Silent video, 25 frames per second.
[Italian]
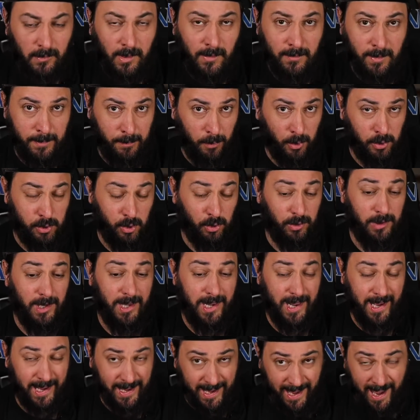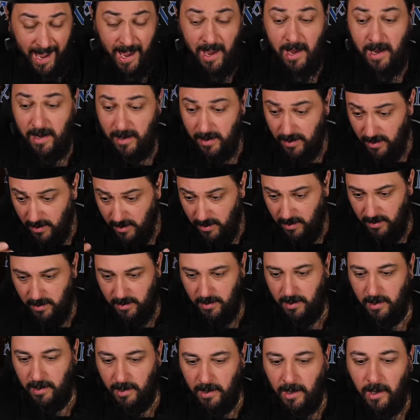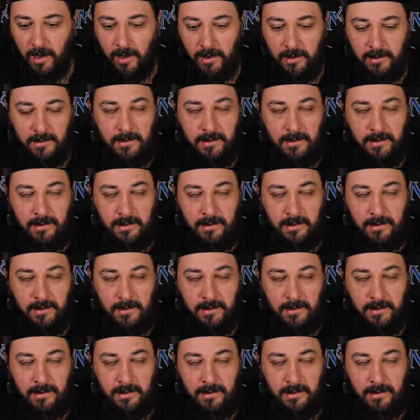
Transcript: vi posso dire che eh,